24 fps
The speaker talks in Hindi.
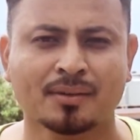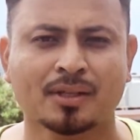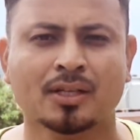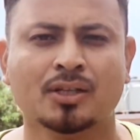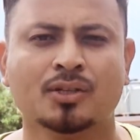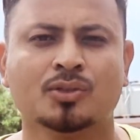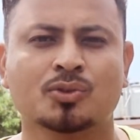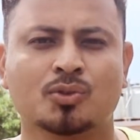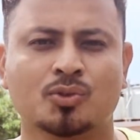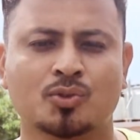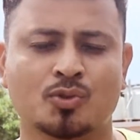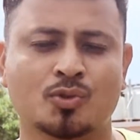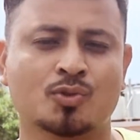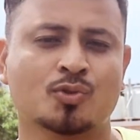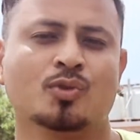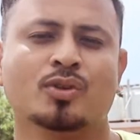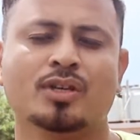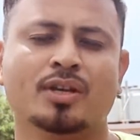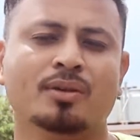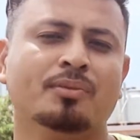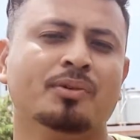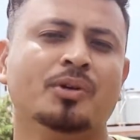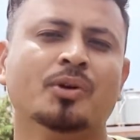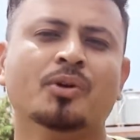तो दोस्तों
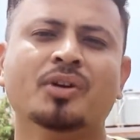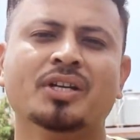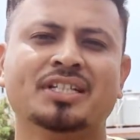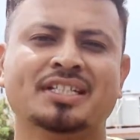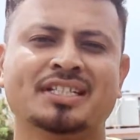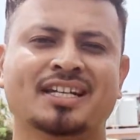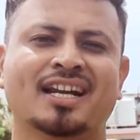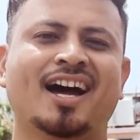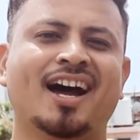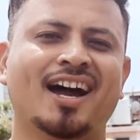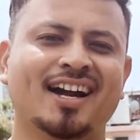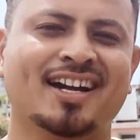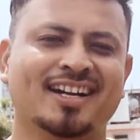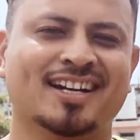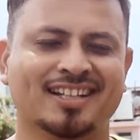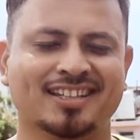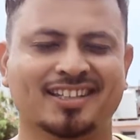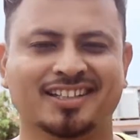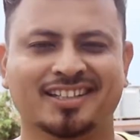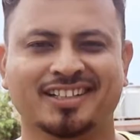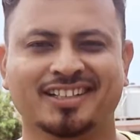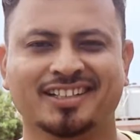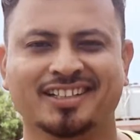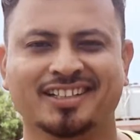ये वीडियो स्टार्ट करते